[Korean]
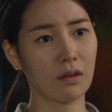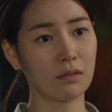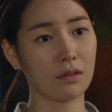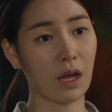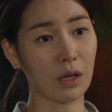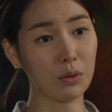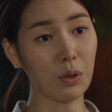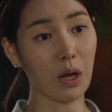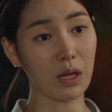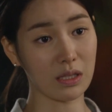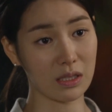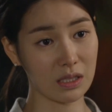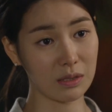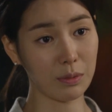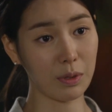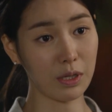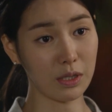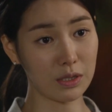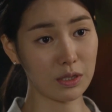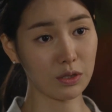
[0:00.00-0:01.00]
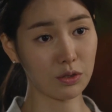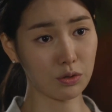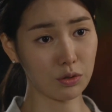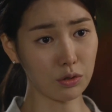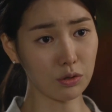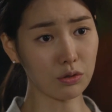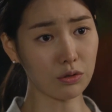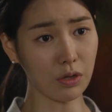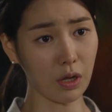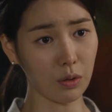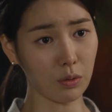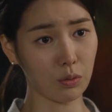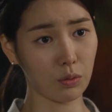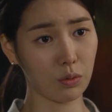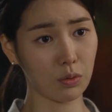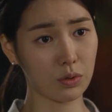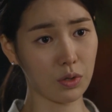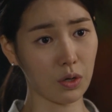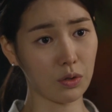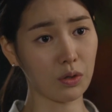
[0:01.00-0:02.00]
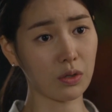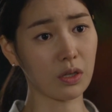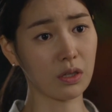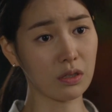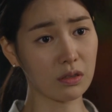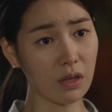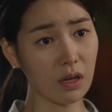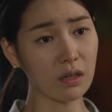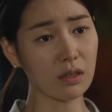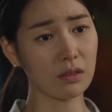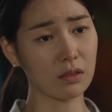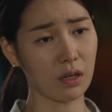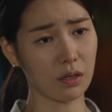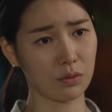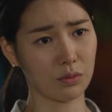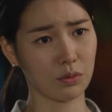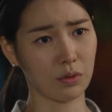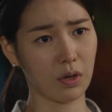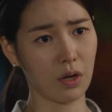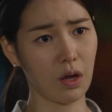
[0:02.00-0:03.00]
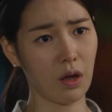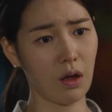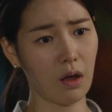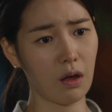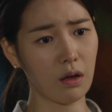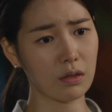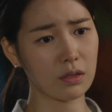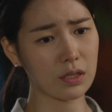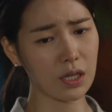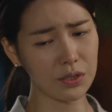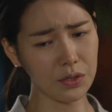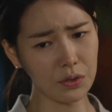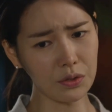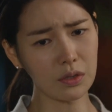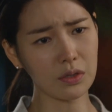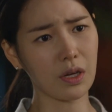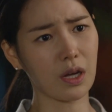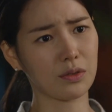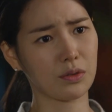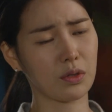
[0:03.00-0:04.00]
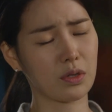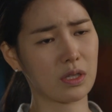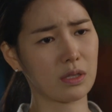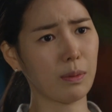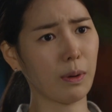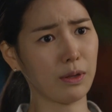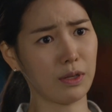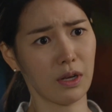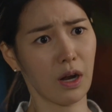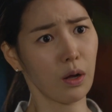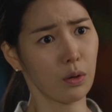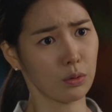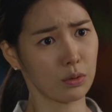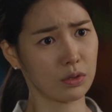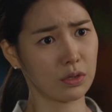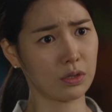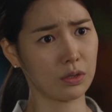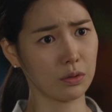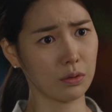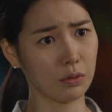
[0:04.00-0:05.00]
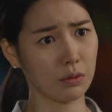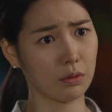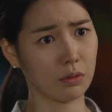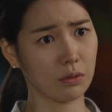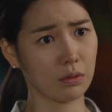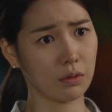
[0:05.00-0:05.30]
나도 아침에 일찍 출근하고 저녁에 늦게 끝나도 최선을 다해서 집안일 하고 있슈.